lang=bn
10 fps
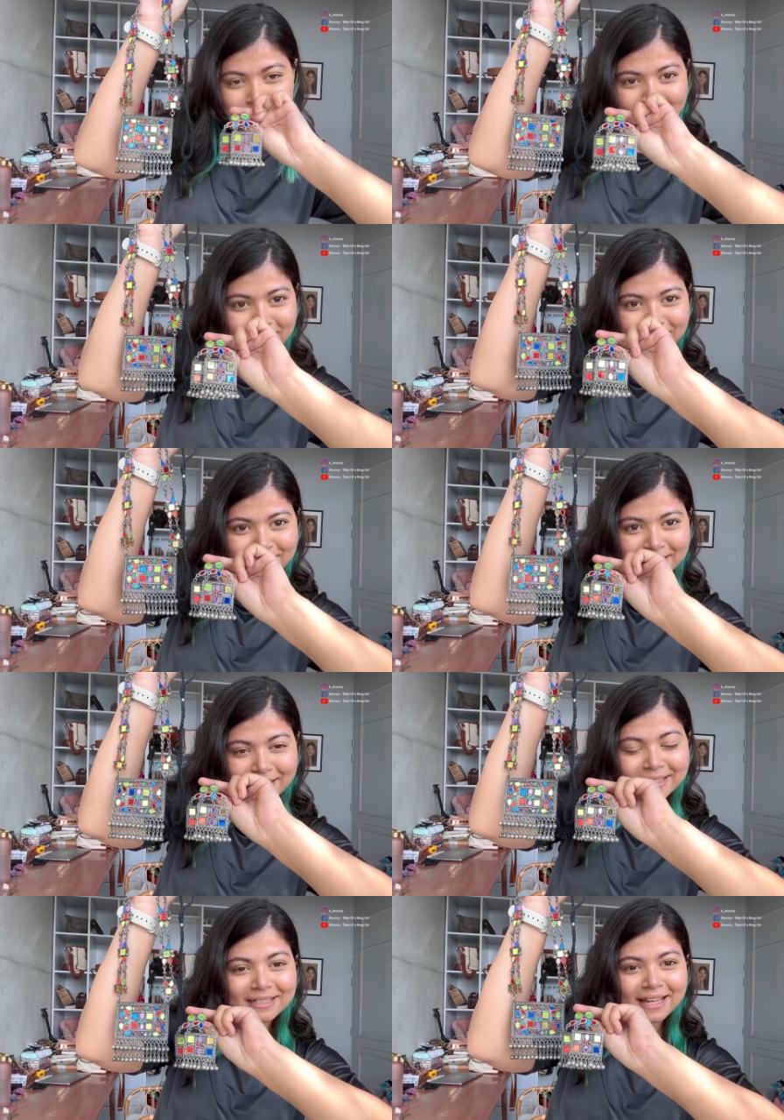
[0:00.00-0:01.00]
এটা একটা
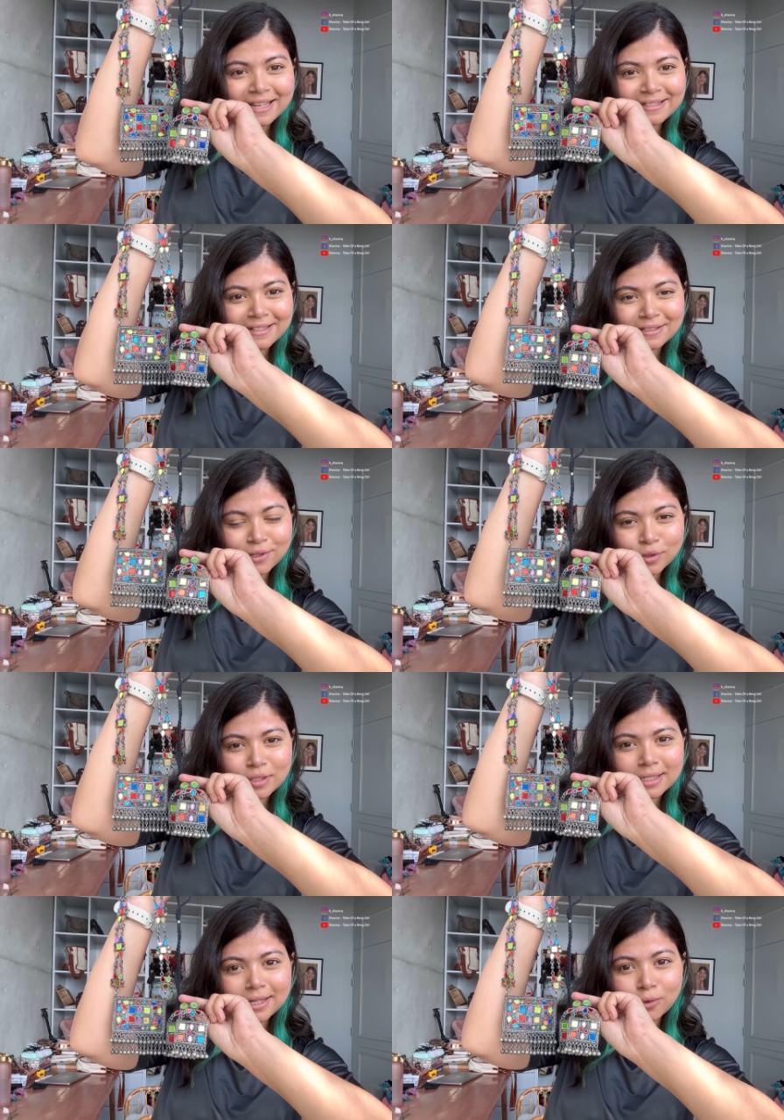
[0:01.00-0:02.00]
সেট এই সেটটা
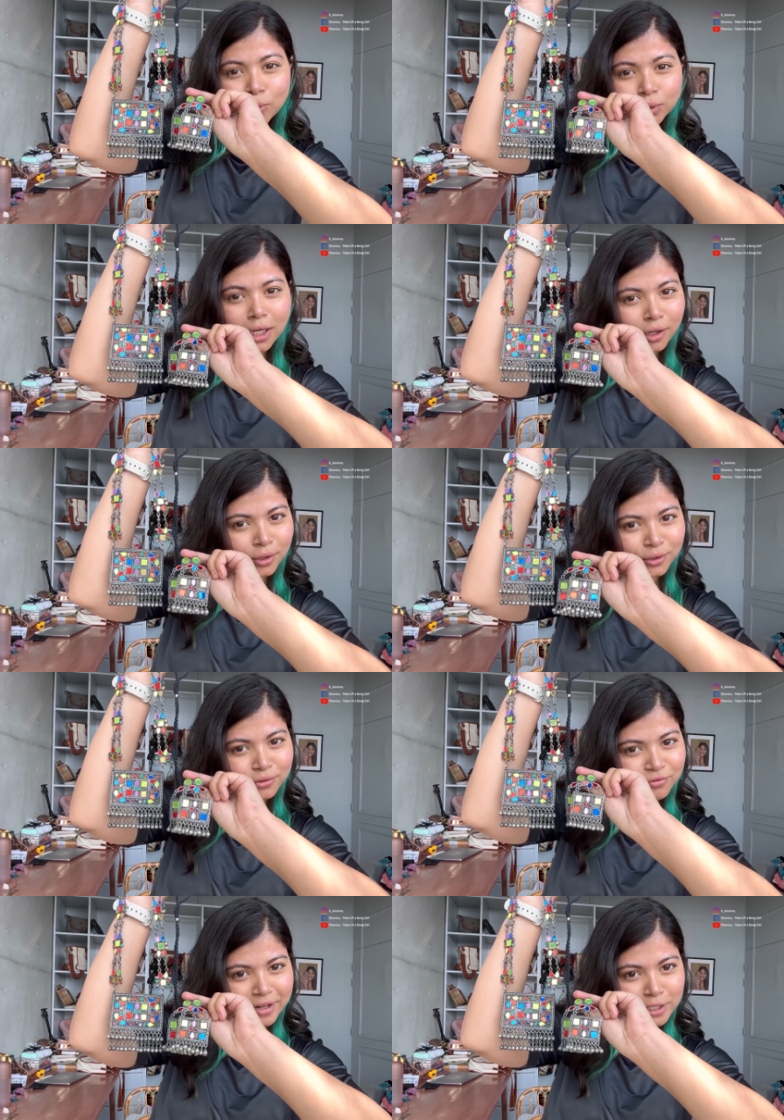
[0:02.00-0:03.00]
হচ্ছে উদাহরণ
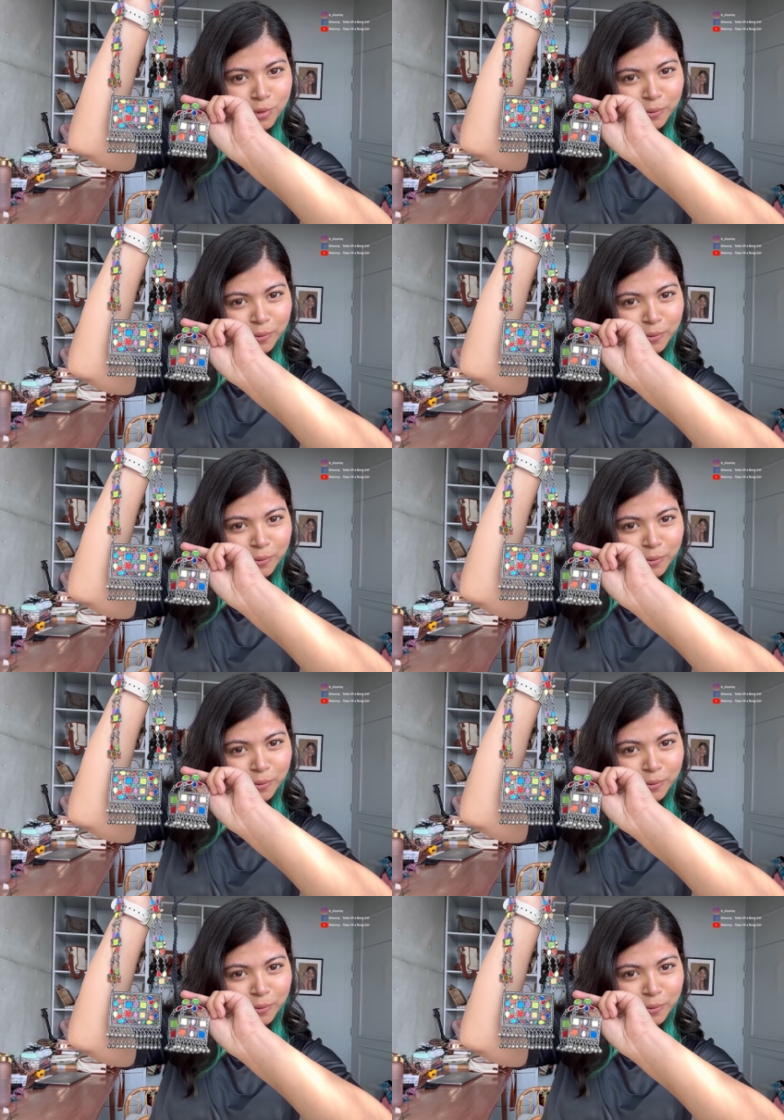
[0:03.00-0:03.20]
ফেসবুক